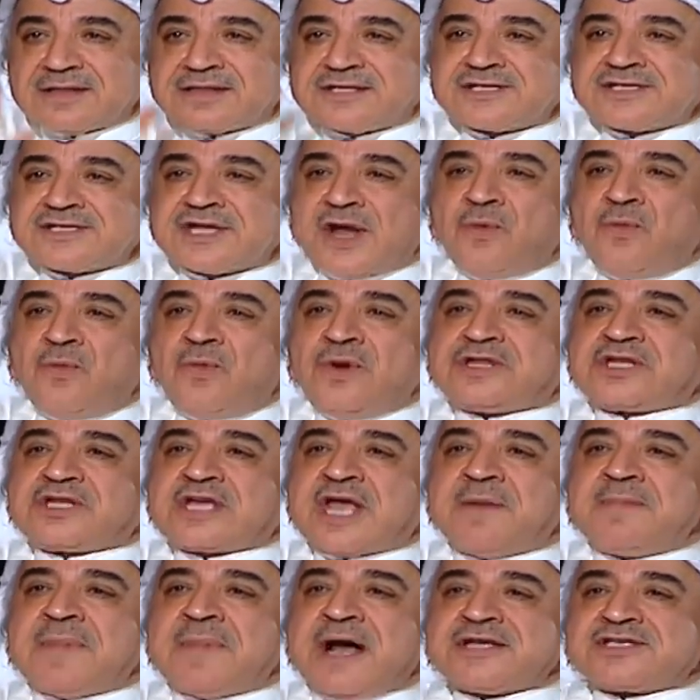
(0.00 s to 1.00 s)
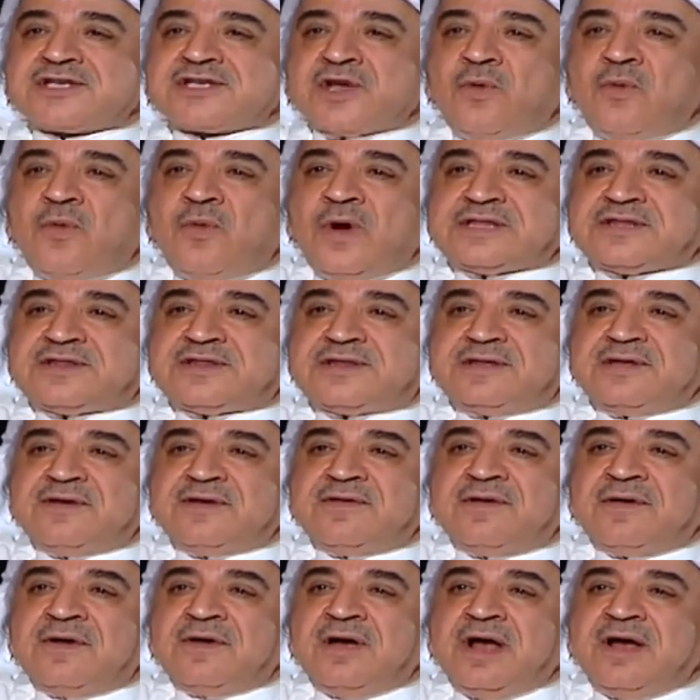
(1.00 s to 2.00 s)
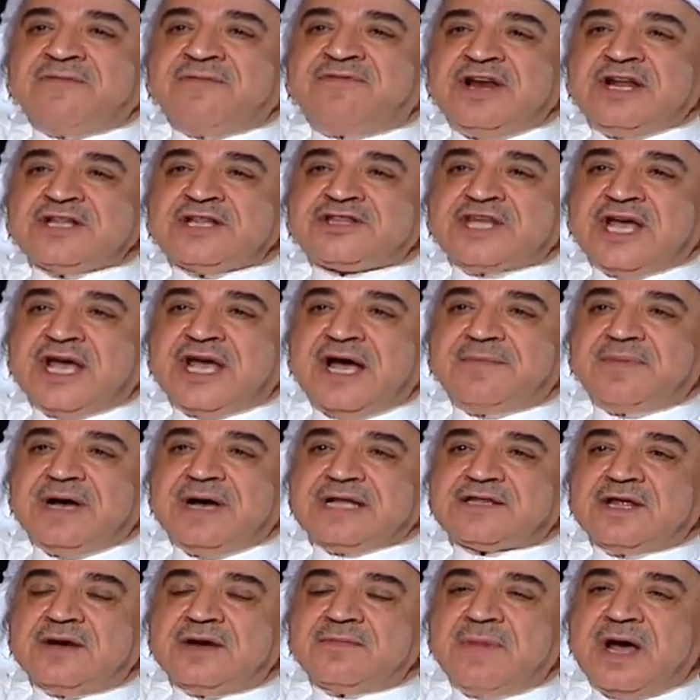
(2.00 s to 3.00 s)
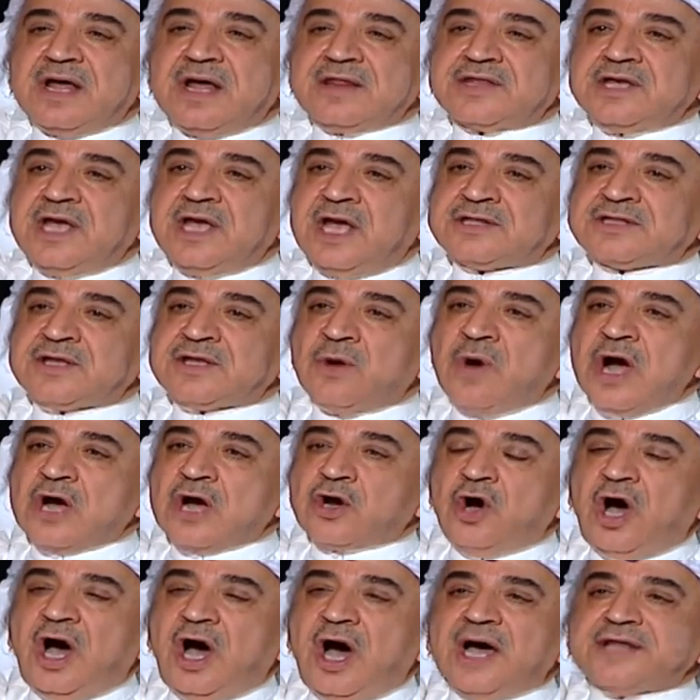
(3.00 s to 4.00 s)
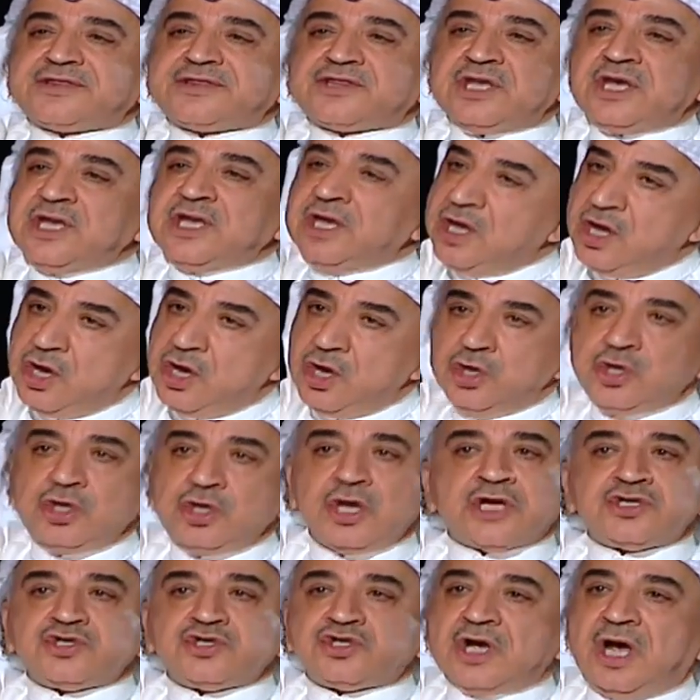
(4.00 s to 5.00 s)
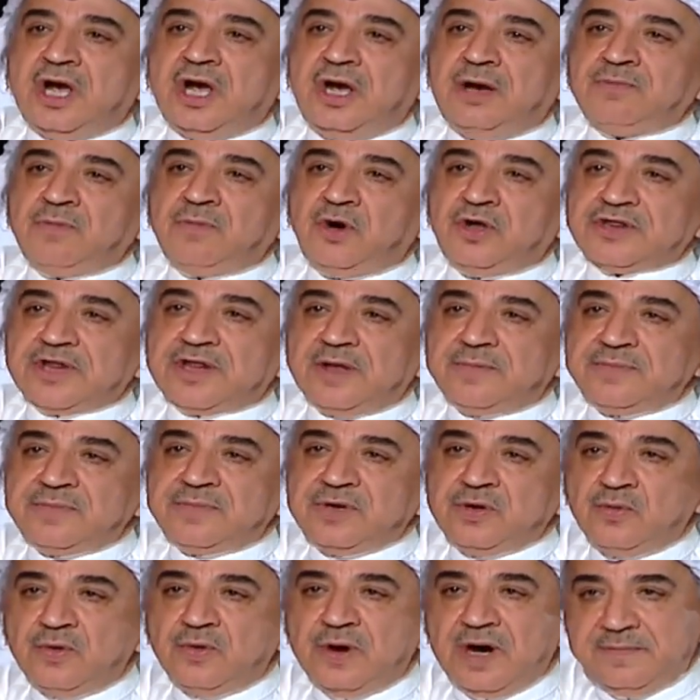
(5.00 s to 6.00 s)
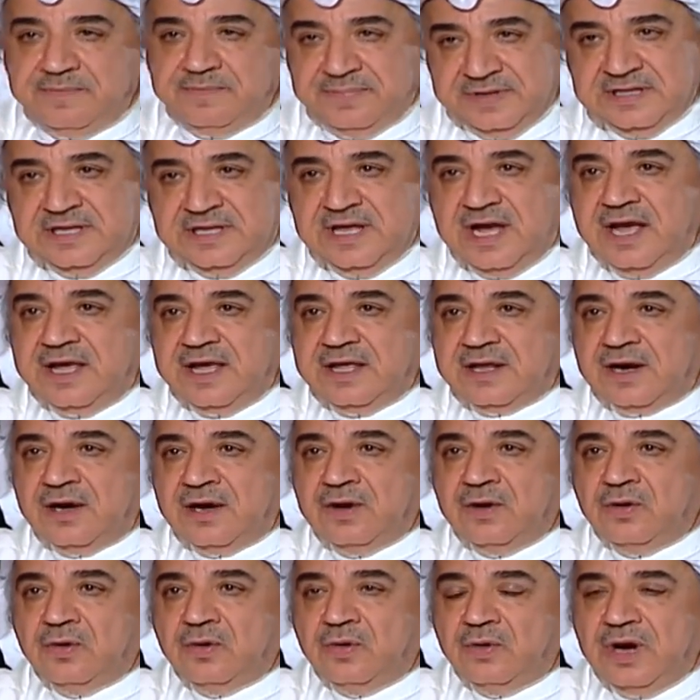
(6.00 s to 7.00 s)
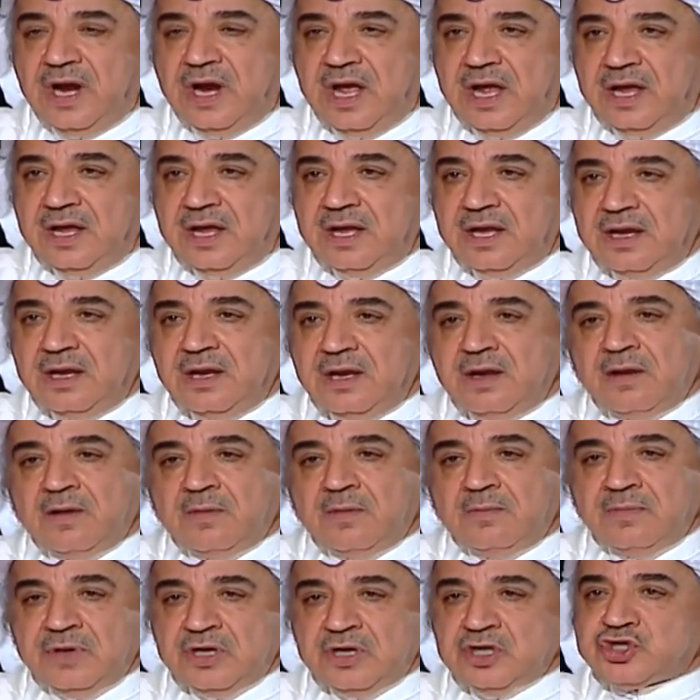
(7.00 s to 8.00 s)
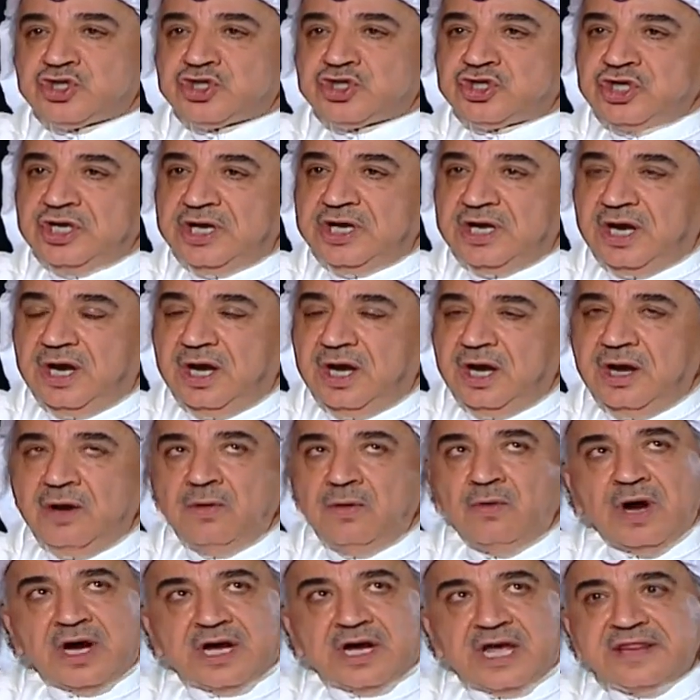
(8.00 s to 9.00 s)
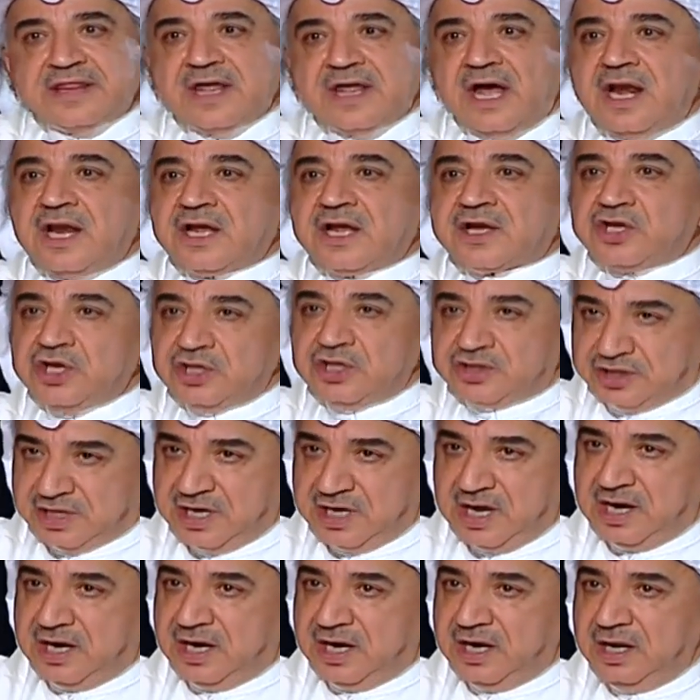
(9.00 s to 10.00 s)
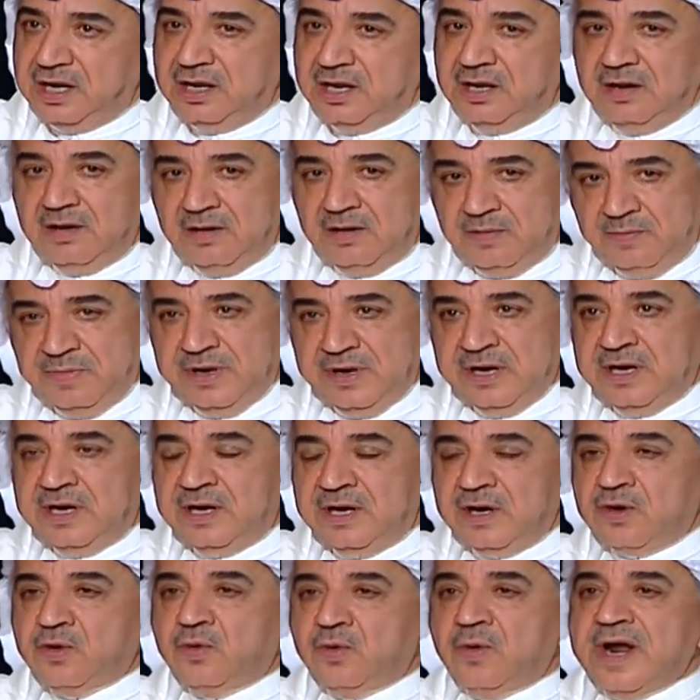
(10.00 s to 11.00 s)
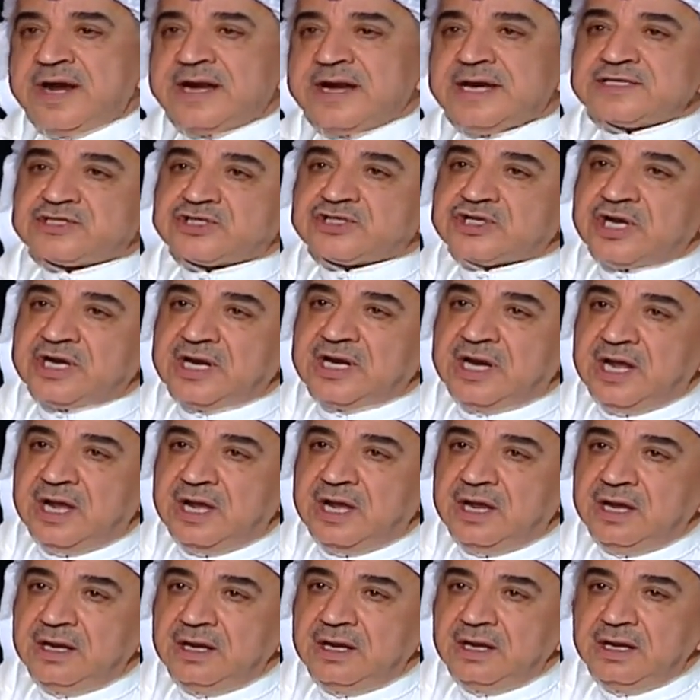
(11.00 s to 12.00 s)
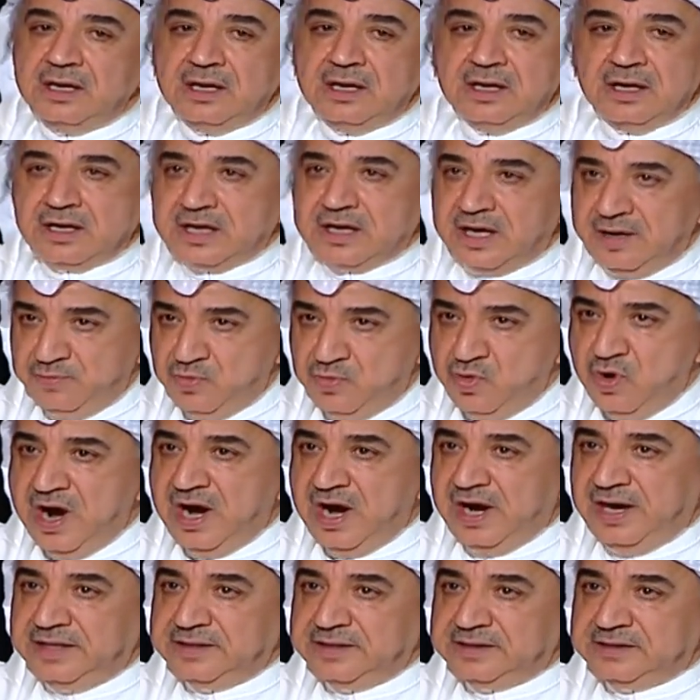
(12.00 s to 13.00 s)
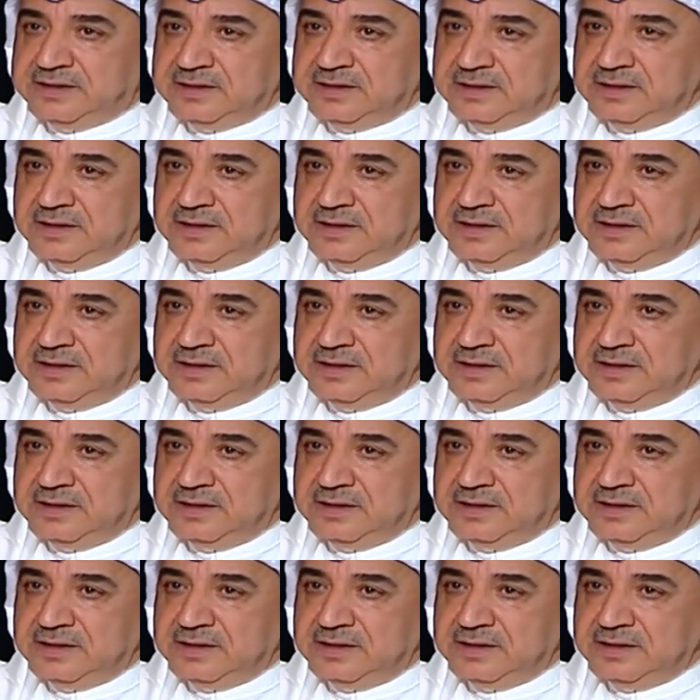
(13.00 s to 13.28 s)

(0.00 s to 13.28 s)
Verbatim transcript: صوت كما صوت في الانتخابات الماضية توقعاتي إيه؟ ينجح معظم نواب الدائرة الأولى من الشيعة وكذلك يدخل من إخواننا السنة كم واحد